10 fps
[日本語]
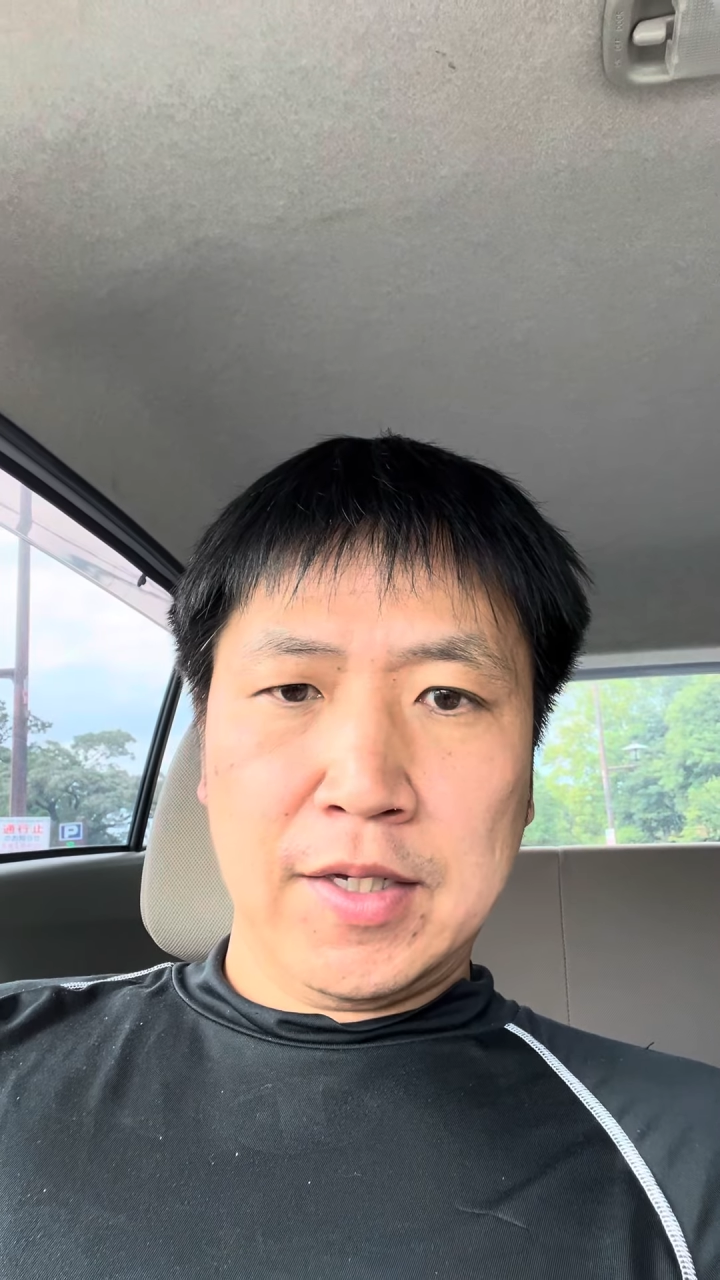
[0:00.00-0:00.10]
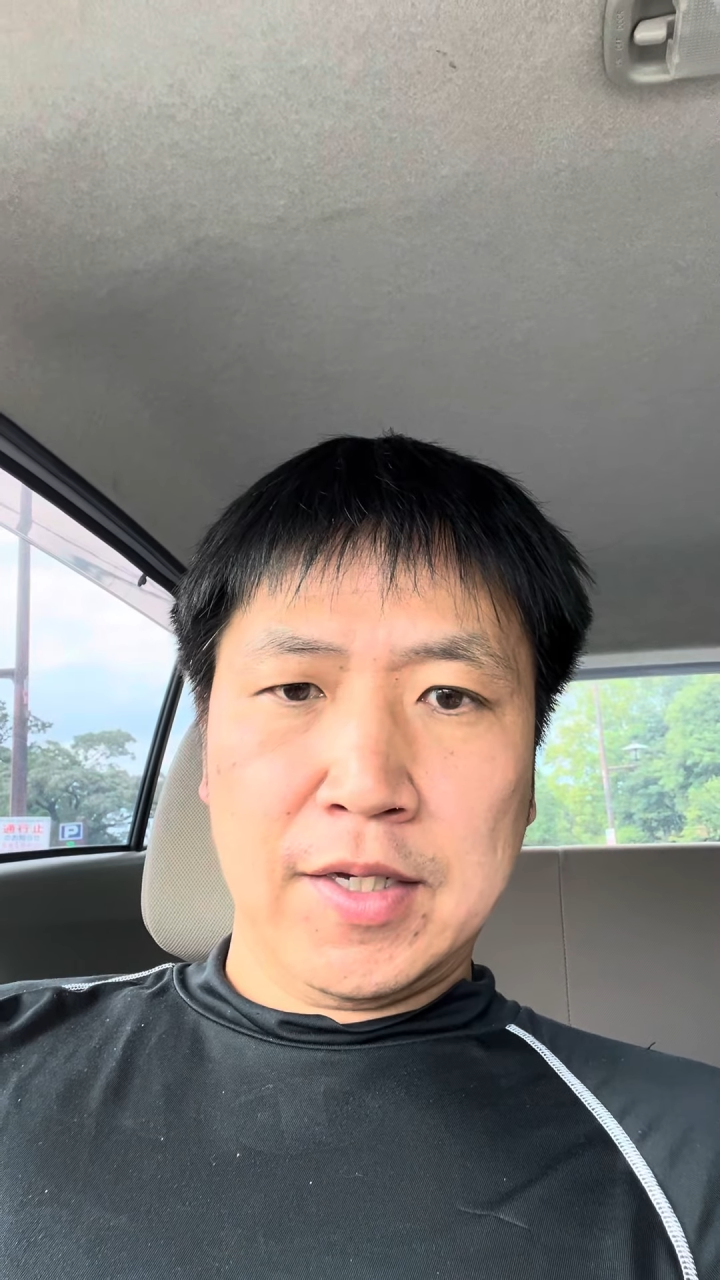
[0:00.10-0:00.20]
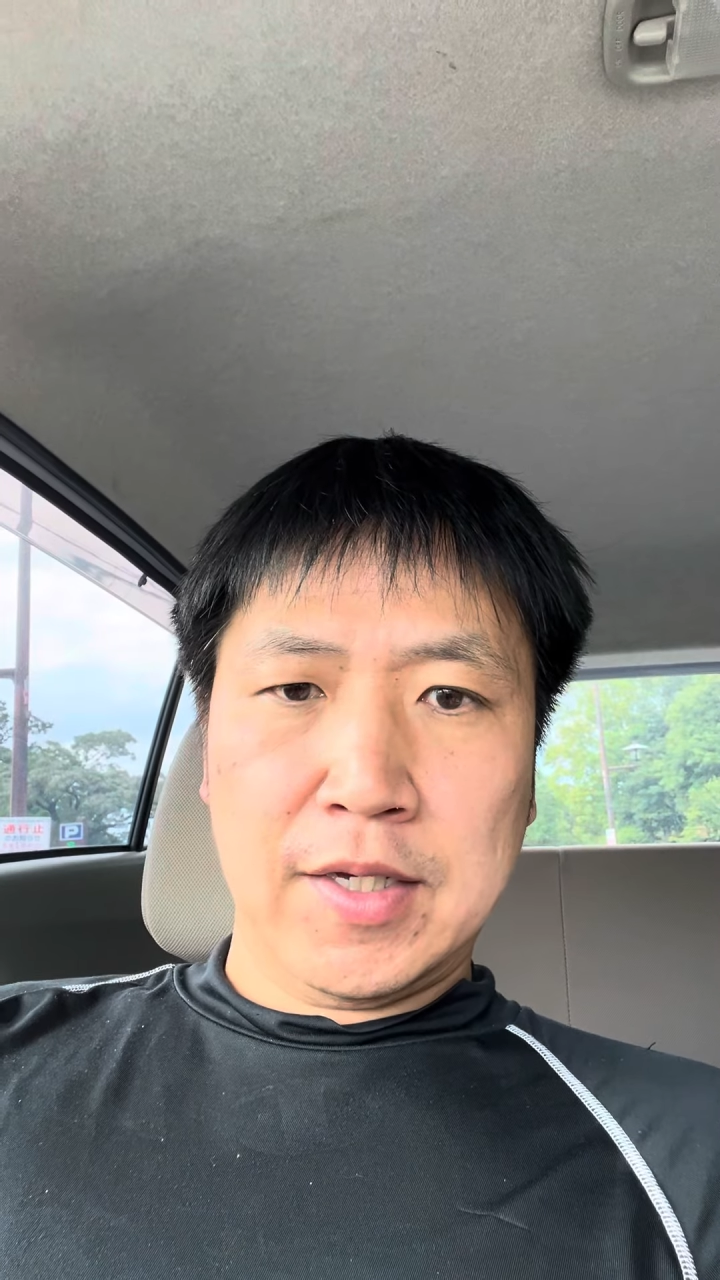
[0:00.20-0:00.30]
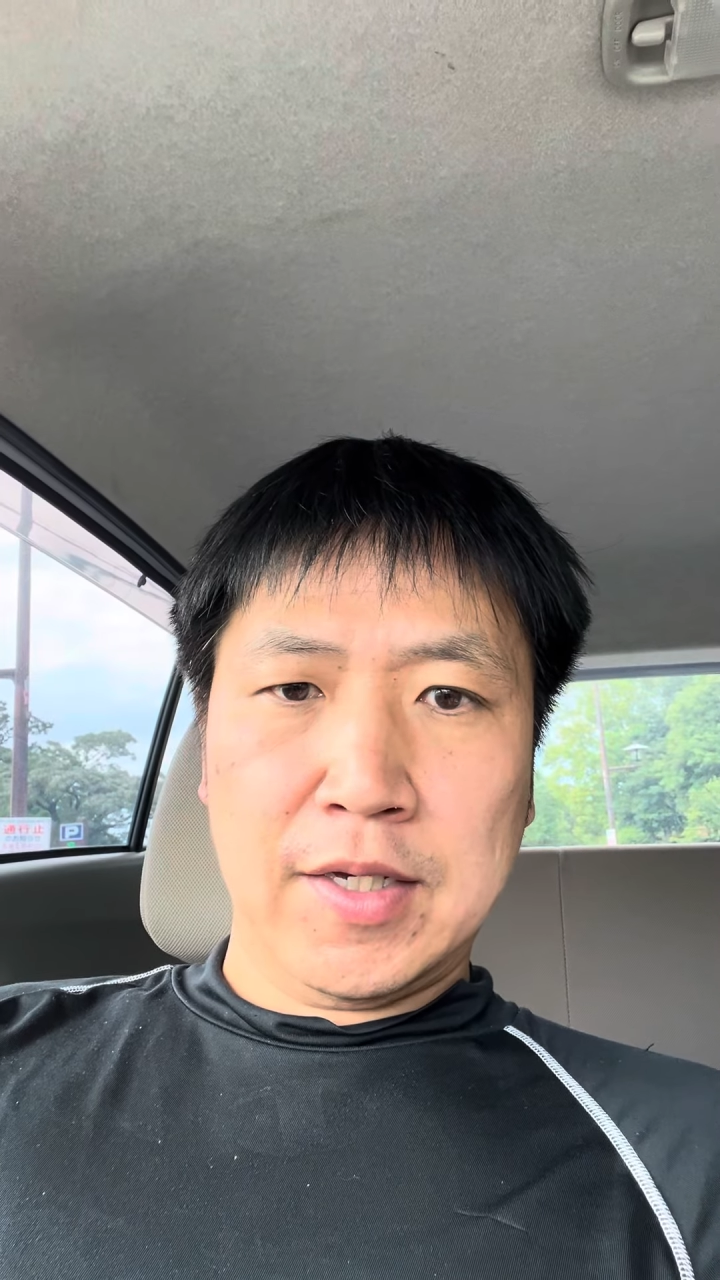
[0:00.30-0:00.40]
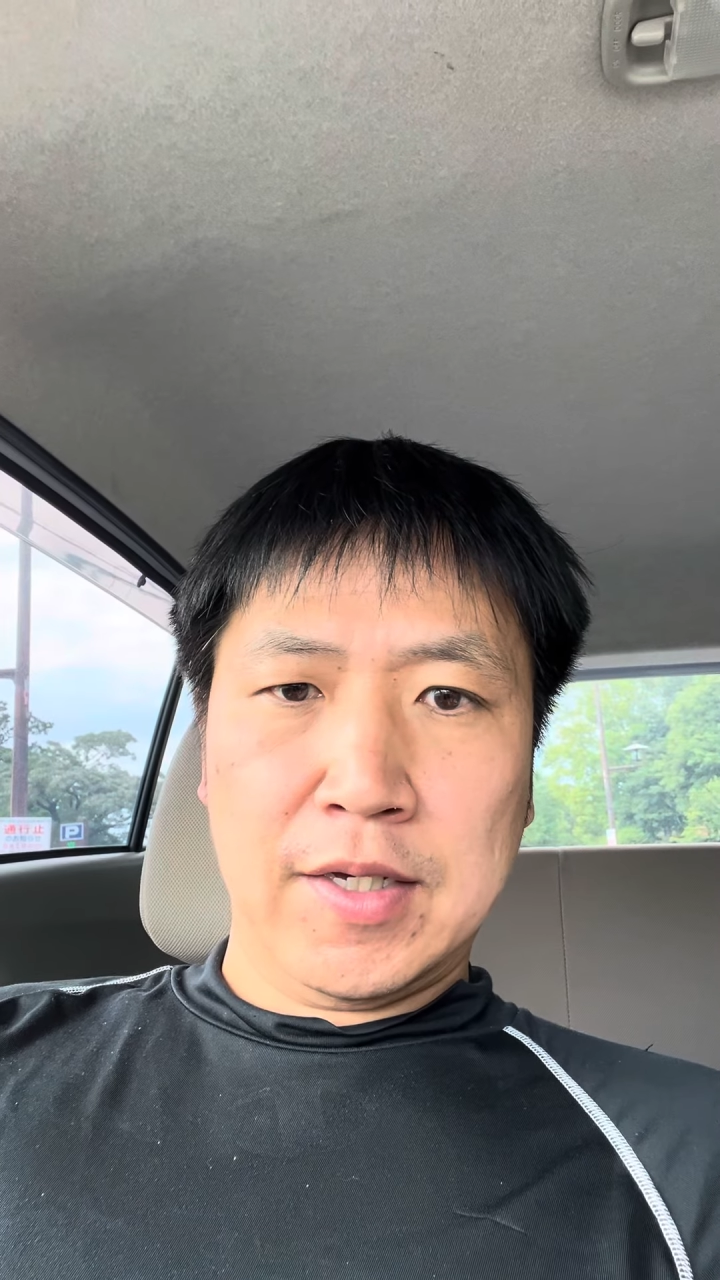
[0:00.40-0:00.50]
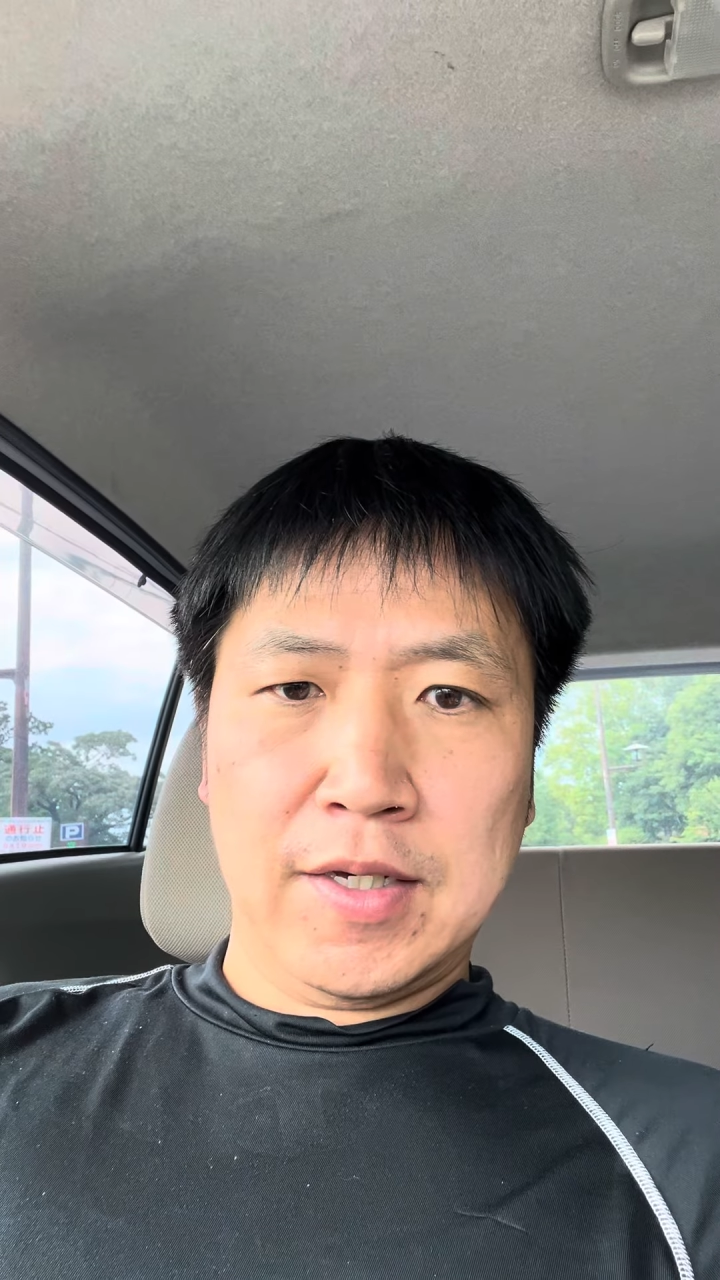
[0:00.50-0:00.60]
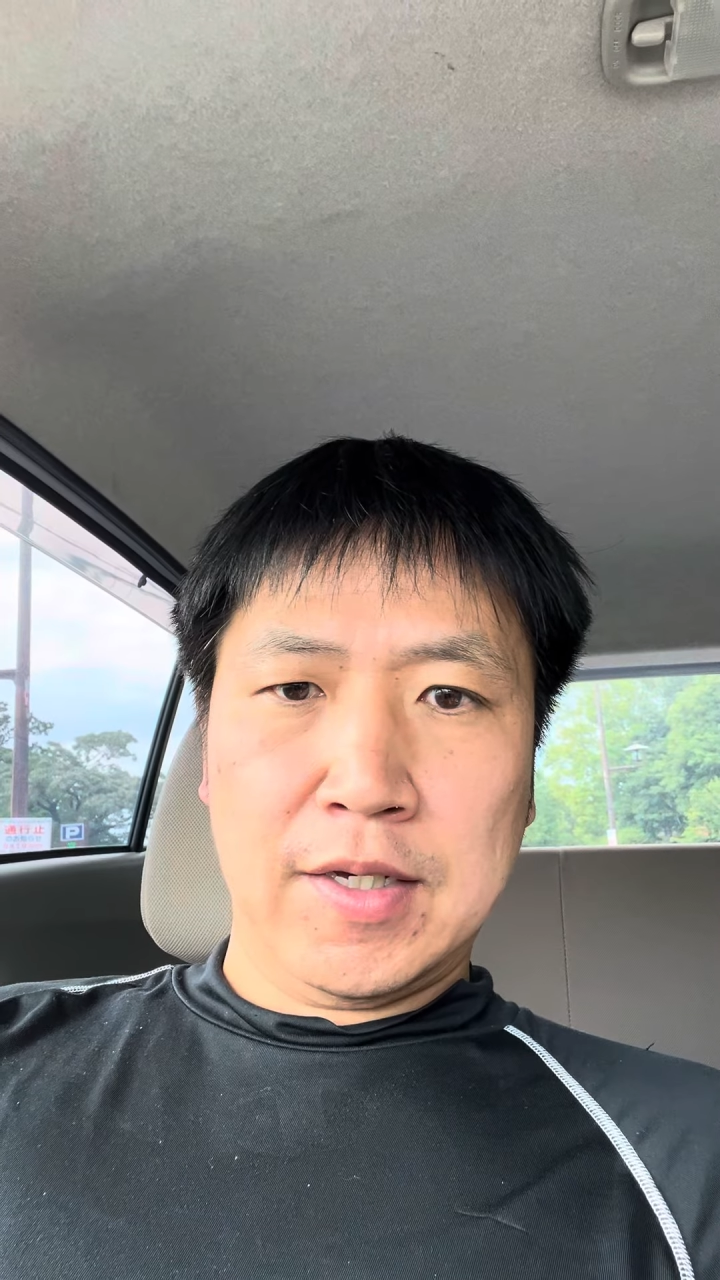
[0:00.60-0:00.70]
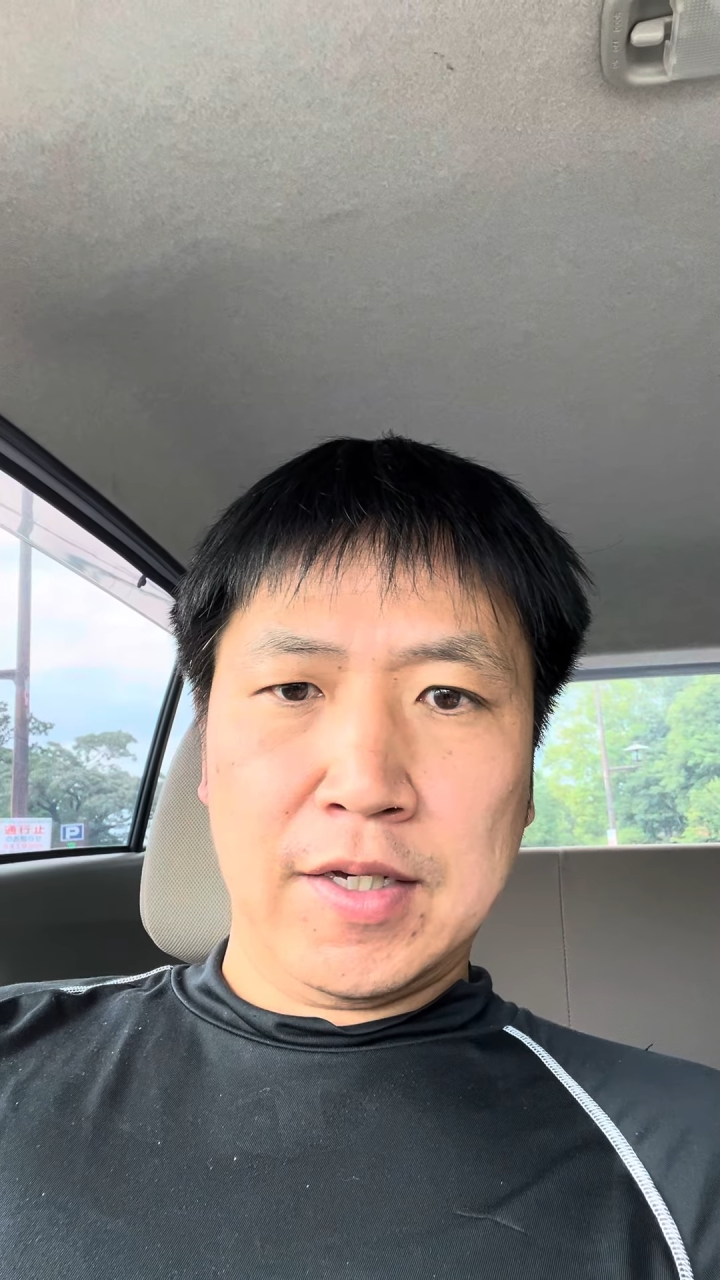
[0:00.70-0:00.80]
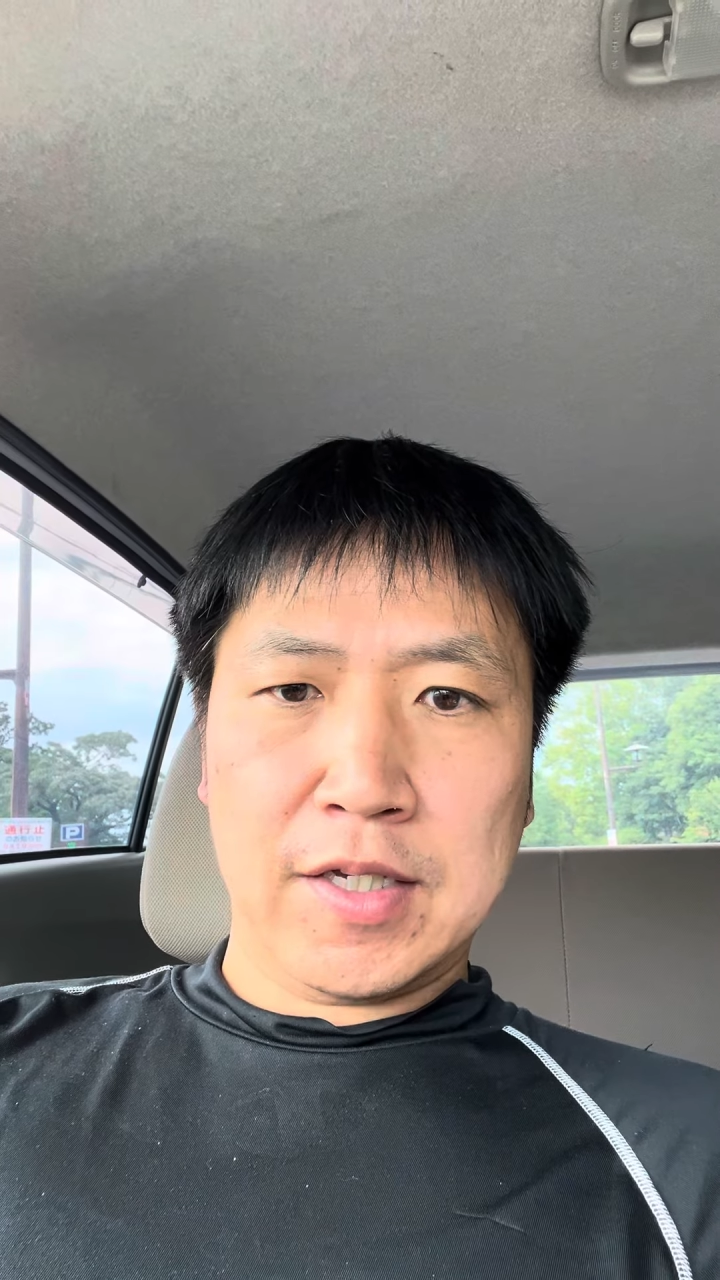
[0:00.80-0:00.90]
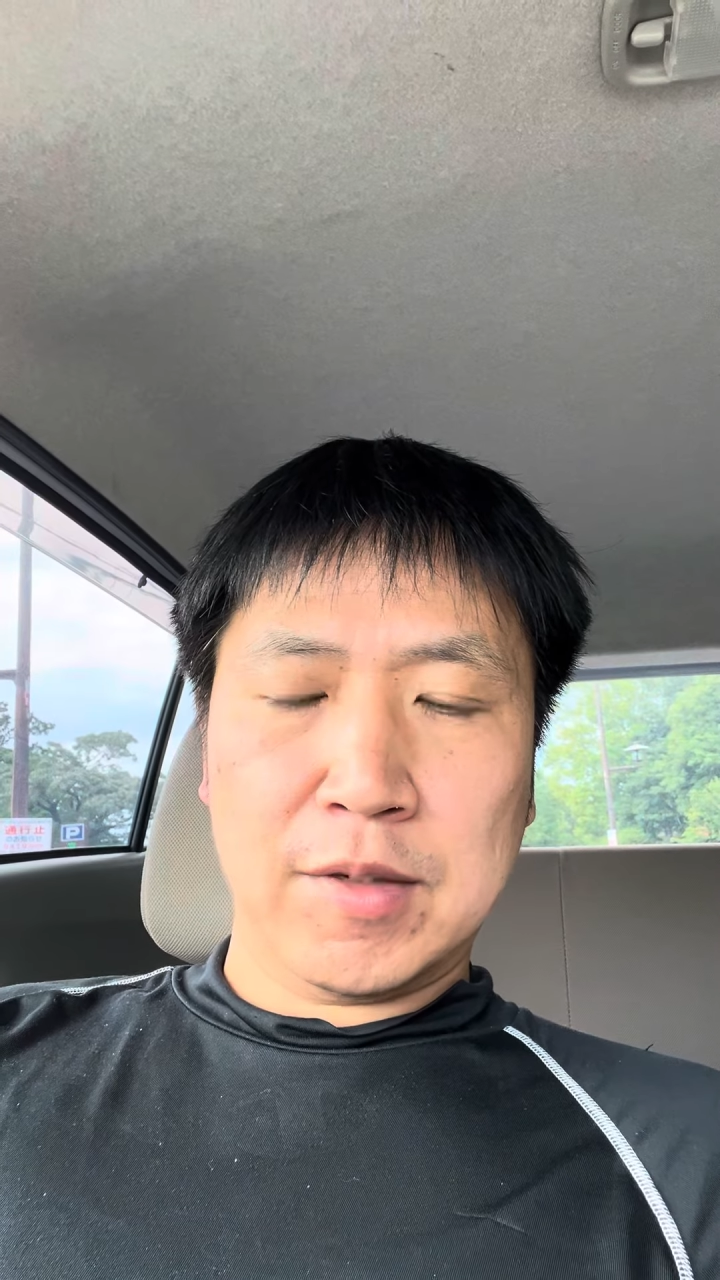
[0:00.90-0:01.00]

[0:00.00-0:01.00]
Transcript: えー、